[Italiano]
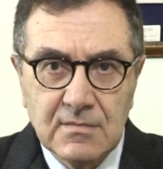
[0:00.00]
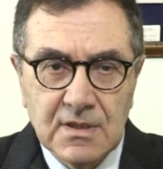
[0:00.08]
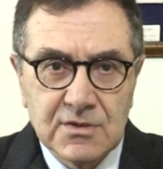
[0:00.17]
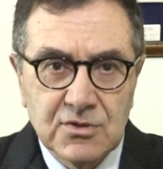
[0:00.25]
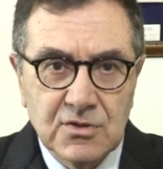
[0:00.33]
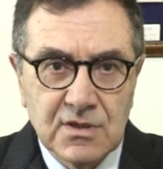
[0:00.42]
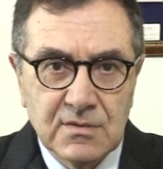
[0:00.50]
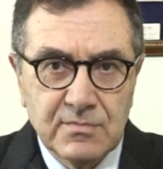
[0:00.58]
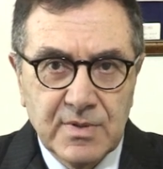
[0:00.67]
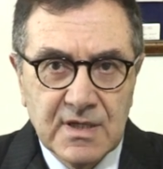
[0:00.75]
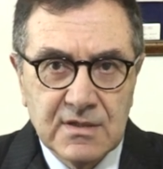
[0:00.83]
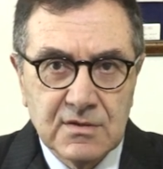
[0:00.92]
maggiore
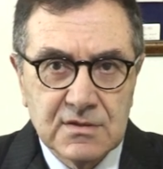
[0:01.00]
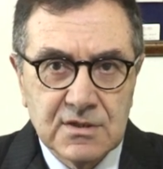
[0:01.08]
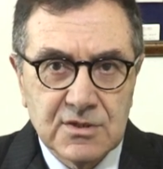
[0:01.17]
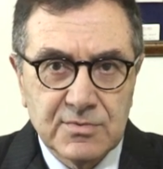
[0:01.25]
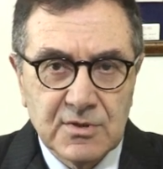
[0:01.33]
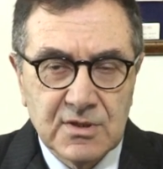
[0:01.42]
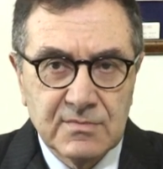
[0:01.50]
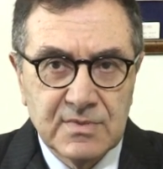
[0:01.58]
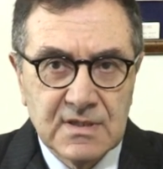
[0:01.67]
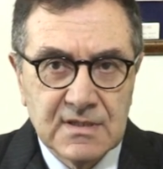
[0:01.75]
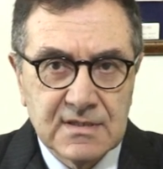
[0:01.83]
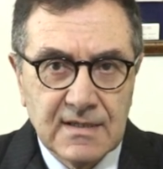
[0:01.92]
impegno e
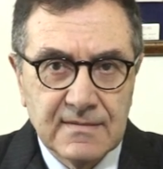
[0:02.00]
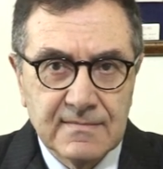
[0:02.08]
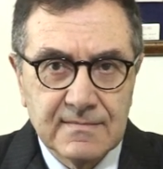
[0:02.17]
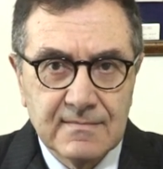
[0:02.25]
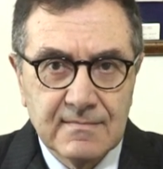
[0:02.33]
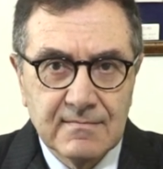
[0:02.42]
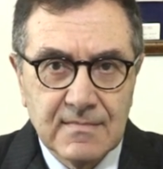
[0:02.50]
disponibilità.